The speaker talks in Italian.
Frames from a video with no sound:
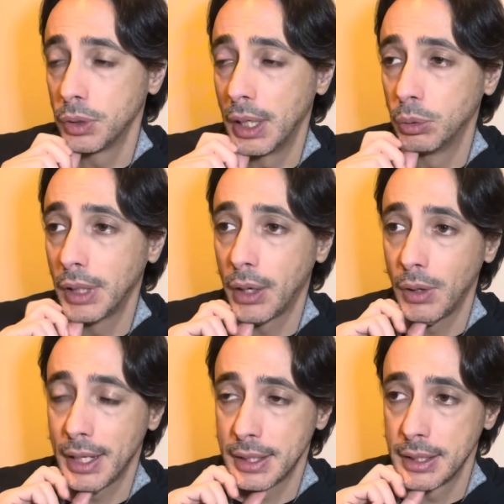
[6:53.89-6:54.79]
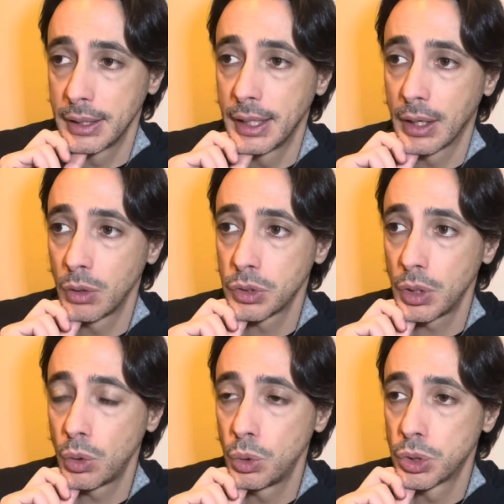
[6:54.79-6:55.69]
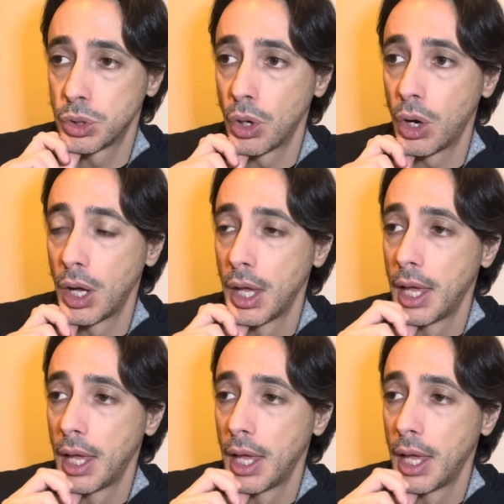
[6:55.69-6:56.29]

Lautaro l'assist di Carlos Augusto,